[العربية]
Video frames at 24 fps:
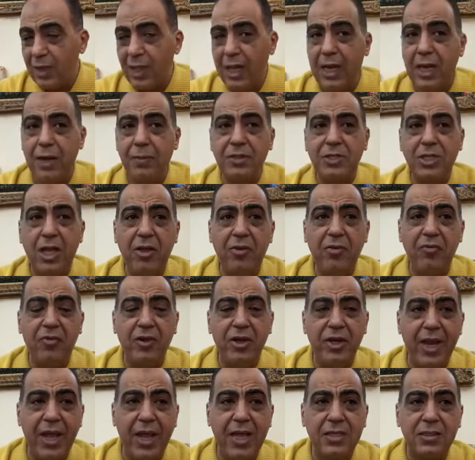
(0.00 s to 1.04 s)
انا بشايف
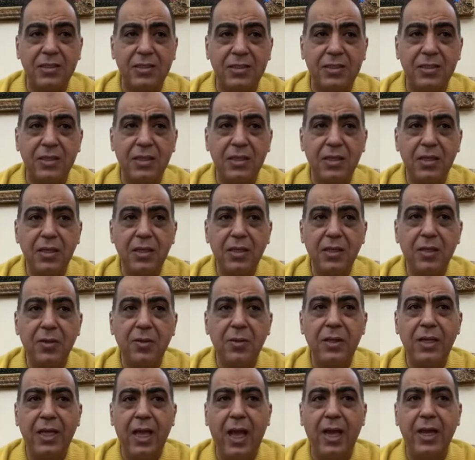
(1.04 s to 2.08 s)
الناس
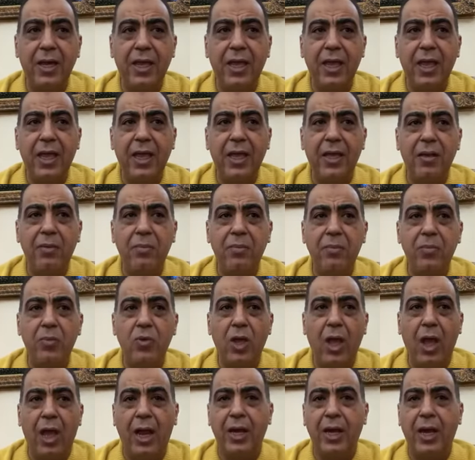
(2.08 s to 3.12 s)
يعني ايه
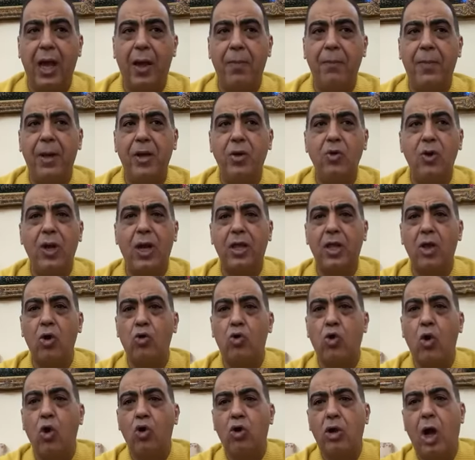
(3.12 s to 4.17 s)
يعني عمالين يقول لك
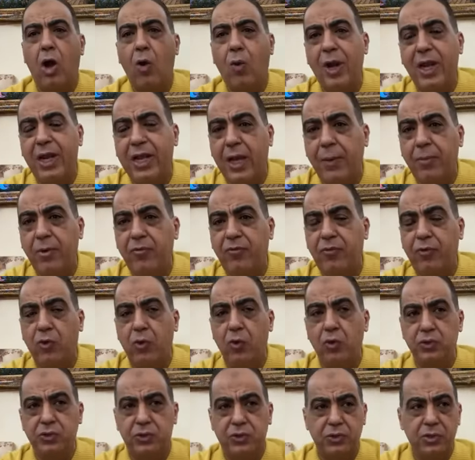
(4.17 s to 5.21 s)
كوكا هو اللي جاب
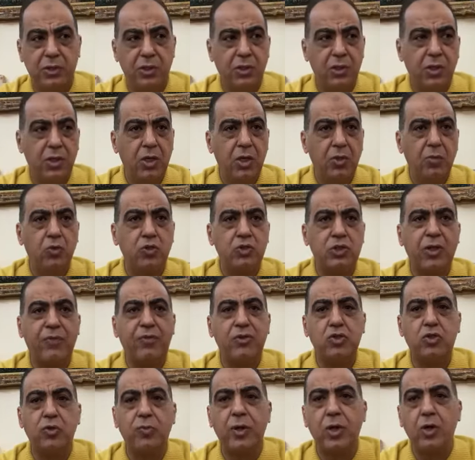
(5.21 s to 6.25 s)
الفوز
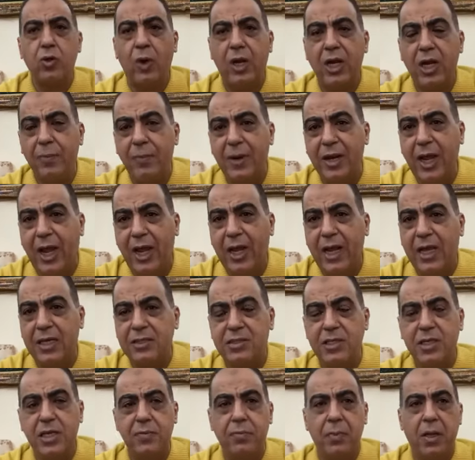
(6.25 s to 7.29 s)
مصطفى شوبير هو اللي منع
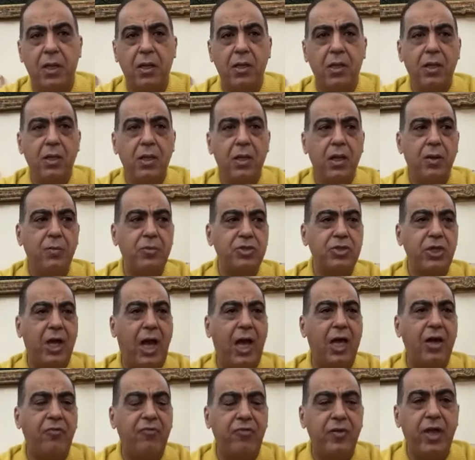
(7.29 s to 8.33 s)
الهزيمه مش
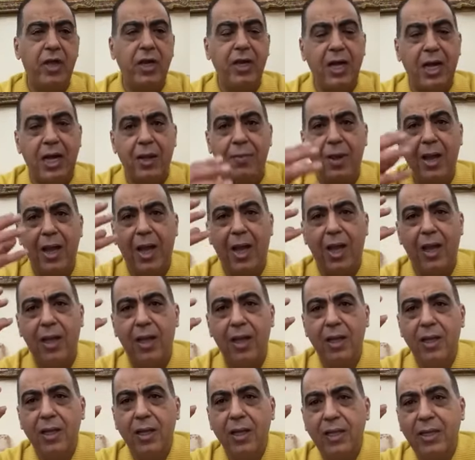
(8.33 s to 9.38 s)
عارف ايه يا جماعه
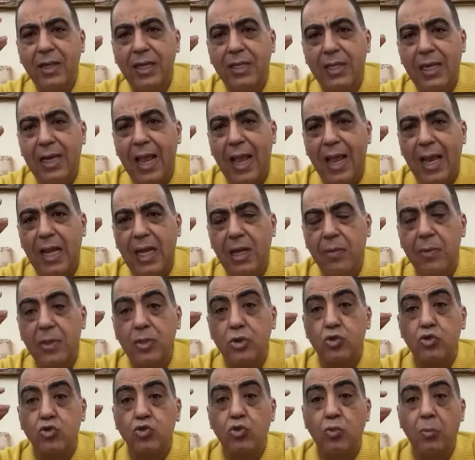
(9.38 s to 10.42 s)
النادي الاهلي
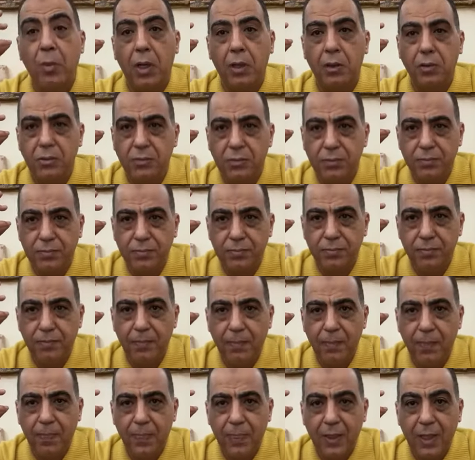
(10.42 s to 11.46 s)
منظومه
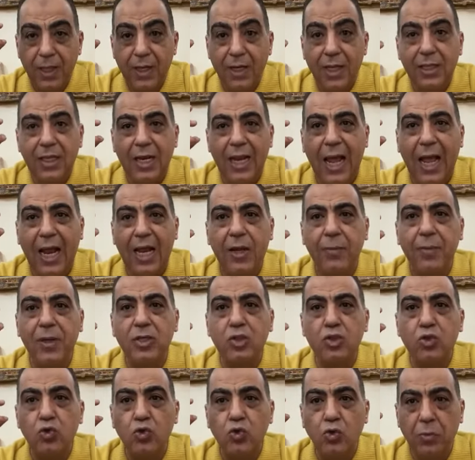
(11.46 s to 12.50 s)
النادي الاهلي
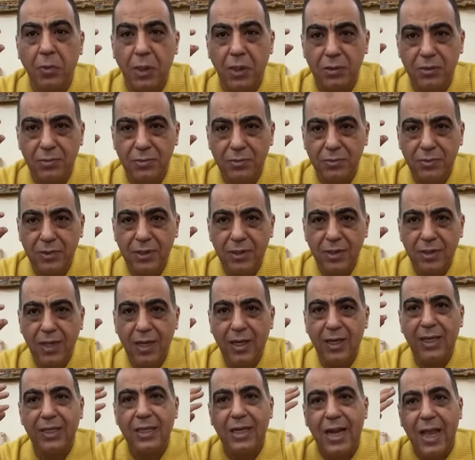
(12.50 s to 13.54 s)
منظومه
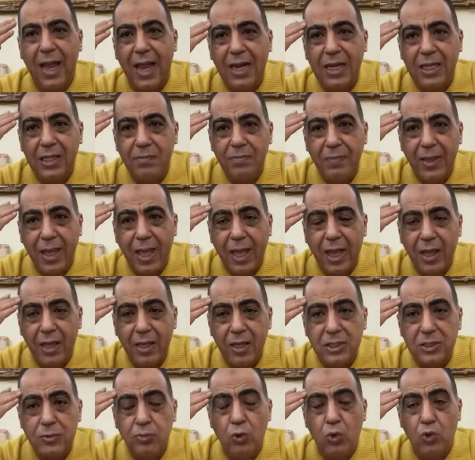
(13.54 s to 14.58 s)
النادي الاهلي دماغ
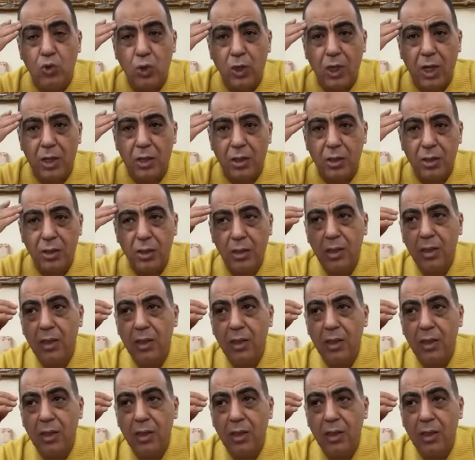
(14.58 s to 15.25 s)
اسمه كولر